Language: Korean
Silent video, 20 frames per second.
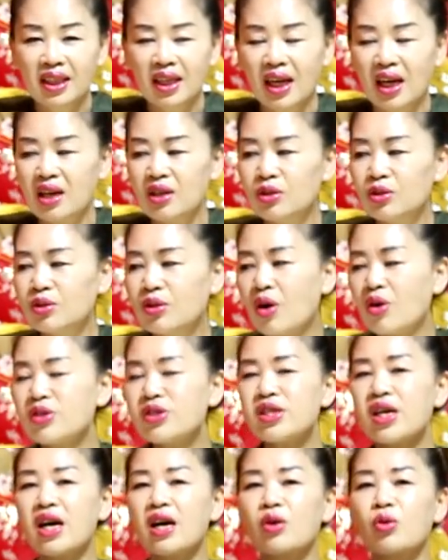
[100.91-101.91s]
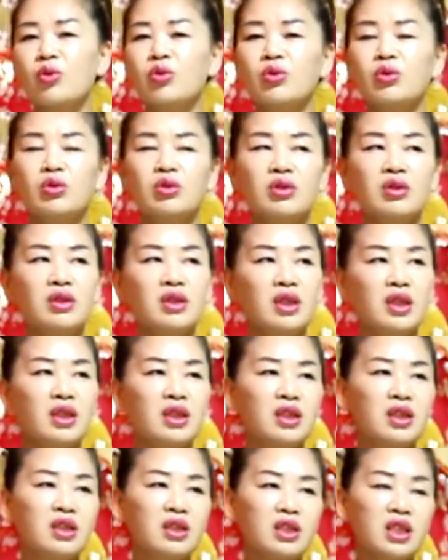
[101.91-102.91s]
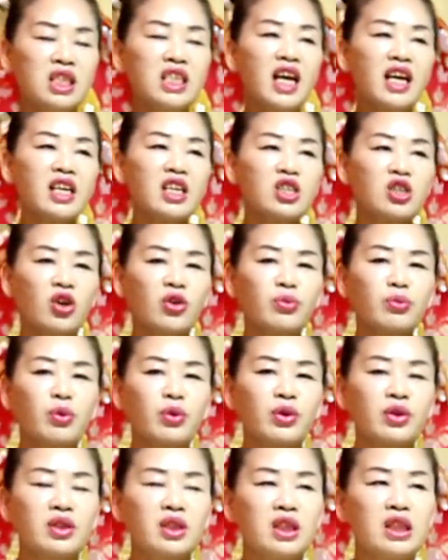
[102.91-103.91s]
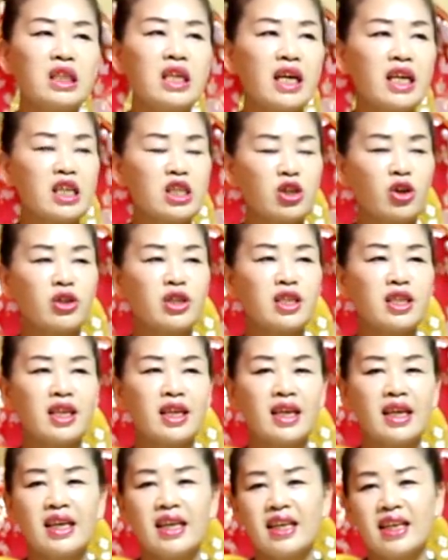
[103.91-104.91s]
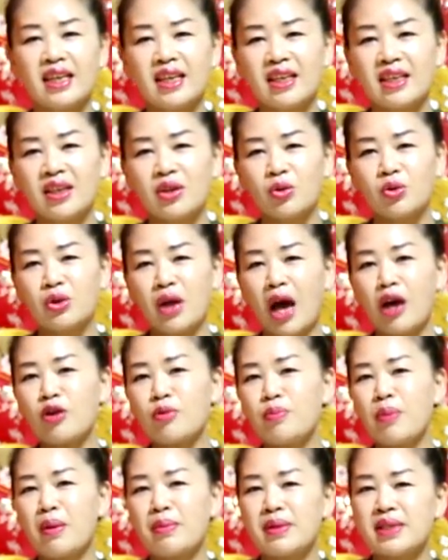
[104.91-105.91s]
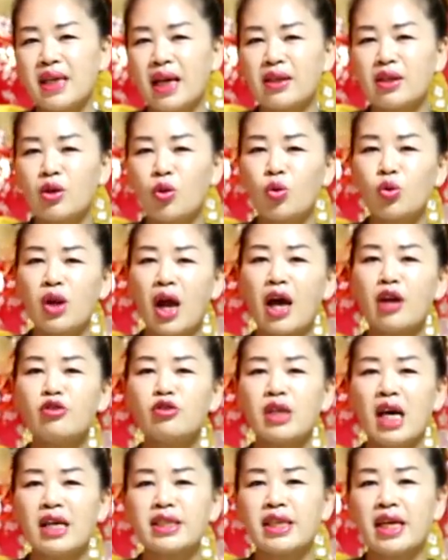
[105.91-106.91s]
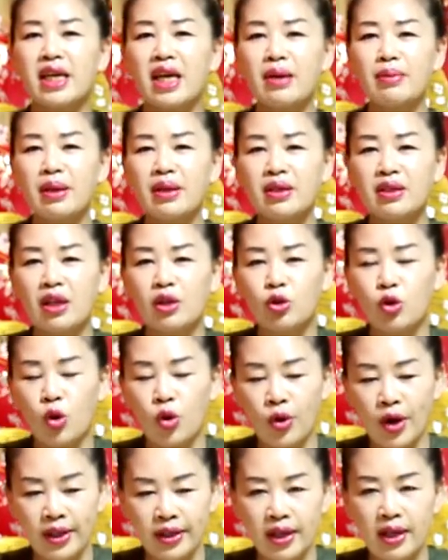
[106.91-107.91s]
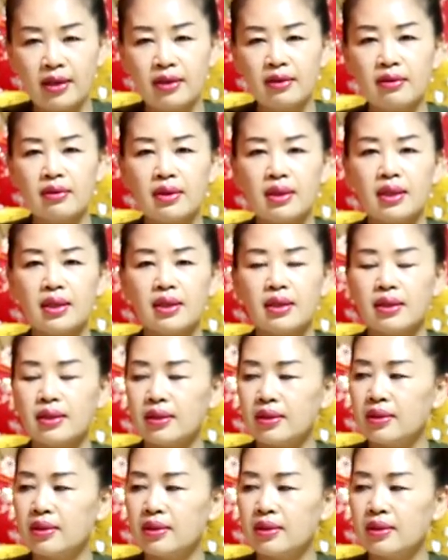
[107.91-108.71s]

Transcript: 아 뭐 어제하고 그 일하기 전뭐 일하기 전이나 네. 오늘 하룻밤을 잔는데 오늘 하루 장사를 해봤는데 똑같다는 거야.